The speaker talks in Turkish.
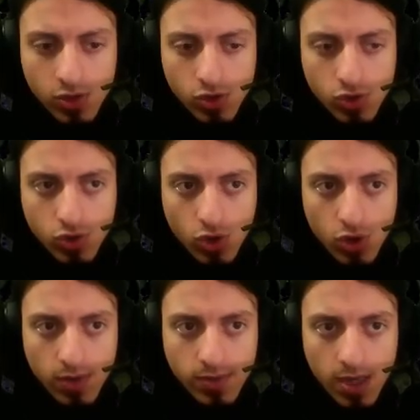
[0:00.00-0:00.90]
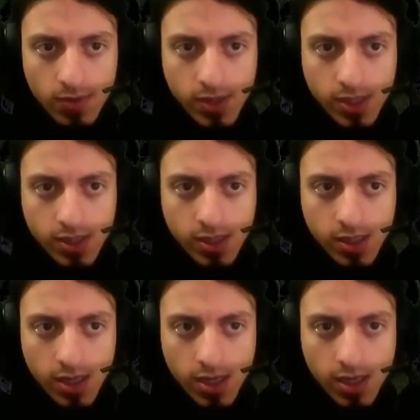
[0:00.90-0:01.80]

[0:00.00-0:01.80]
Şöyle bir şey yapacağız şimdi.